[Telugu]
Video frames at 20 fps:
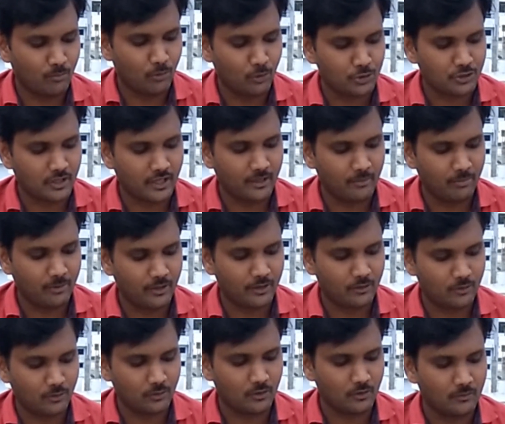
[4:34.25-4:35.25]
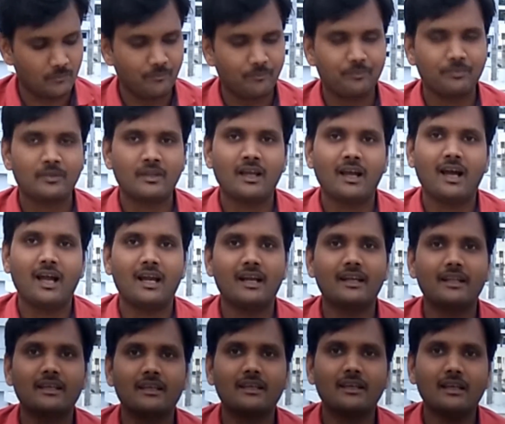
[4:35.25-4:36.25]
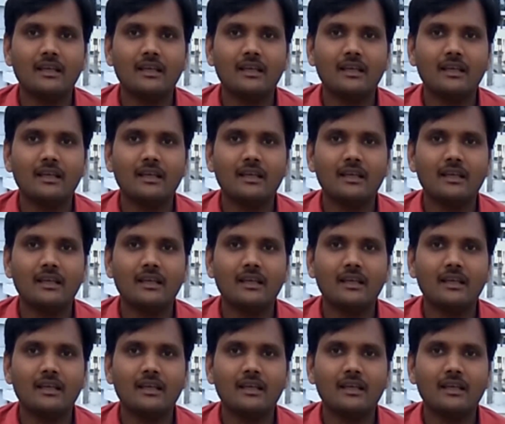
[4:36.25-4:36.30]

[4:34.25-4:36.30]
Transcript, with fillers: పోస్టులు అయిపోయాయి అనుకుందాం అంటే